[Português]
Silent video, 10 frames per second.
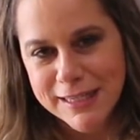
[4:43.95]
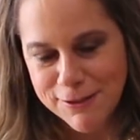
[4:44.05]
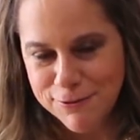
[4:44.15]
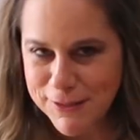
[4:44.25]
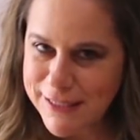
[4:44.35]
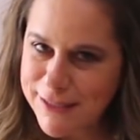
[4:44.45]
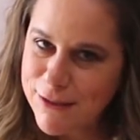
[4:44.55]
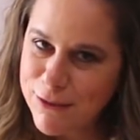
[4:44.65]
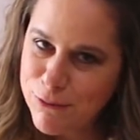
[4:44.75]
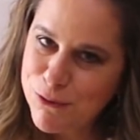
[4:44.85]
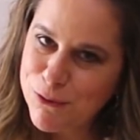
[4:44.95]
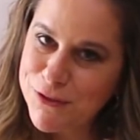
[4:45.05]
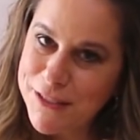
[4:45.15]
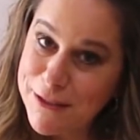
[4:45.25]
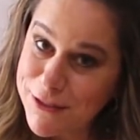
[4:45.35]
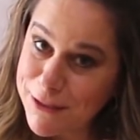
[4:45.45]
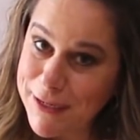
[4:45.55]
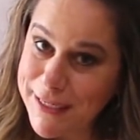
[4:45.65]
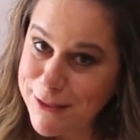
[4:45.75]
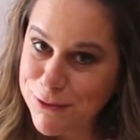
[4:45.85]
Enfim, os conselhos
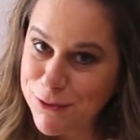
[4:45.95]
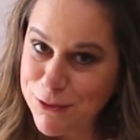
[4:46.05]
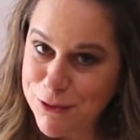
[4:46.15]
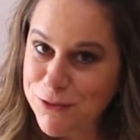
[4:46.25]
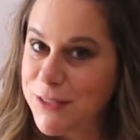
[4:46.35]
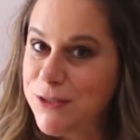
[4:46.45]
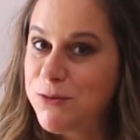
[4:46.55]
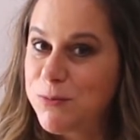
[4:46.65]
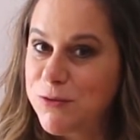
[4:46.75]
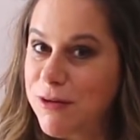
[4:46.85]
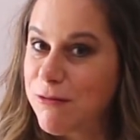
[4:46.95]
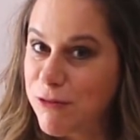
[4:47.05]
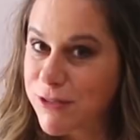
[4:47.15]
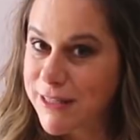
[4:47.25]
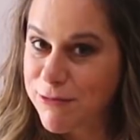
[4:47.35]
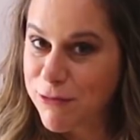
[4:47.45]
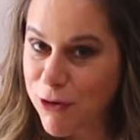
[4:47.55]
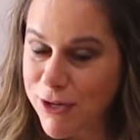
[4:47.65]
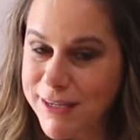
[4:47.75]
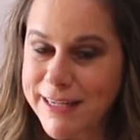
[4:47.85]
estão aí nos outros vídeos, por favor,
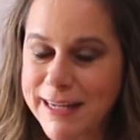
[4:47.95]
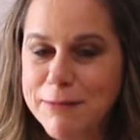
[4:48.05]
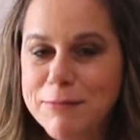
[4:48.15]
devore, né?